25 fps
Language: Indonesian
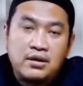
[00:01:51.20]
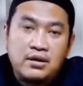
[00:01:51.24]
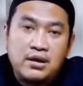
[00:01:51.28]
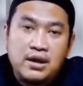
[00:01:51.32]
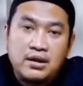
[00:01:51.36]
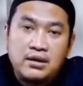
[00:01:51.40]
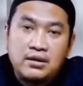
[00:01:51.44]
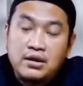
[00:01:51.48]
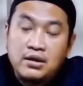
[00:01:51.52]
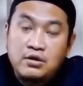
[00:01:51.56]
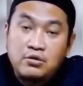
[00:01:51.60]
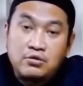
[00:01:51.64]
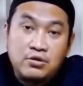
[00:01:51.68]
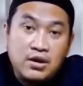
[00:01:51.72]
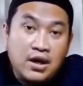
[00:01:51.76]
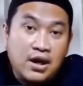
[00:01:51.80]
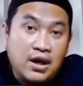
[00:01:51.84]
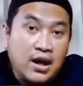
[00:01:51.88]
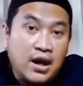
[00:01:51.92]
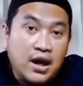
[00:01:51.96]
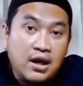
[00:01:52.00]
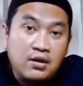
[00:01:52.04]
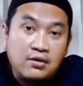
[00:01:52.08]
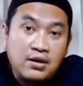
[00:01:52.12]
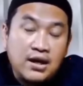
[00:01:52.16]
Dan tentunya
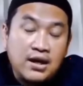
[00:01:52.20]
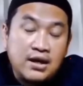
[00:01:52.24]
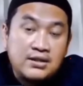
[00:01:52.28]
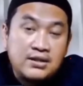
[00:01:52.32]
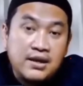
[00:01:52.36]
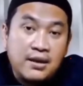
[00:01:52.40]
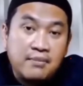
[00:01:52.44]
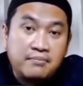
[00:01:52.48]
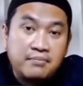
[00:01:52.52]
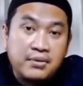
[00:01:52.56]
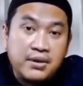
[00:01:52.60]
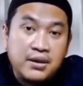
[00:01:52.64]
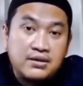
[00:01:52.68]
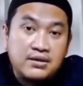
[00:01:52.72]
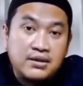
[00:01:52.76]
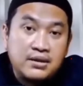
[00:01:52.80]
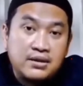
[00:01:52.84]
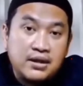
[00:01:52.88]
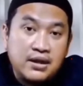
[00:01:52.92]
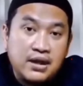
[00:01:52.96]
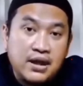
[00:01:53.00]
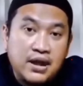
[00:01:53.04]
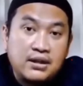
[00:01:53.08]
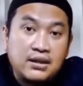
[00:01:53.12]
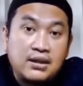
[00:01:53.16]
kalaulah sampai
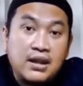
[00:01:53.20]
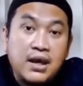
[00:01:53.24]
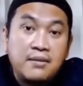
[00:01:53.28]
setingkat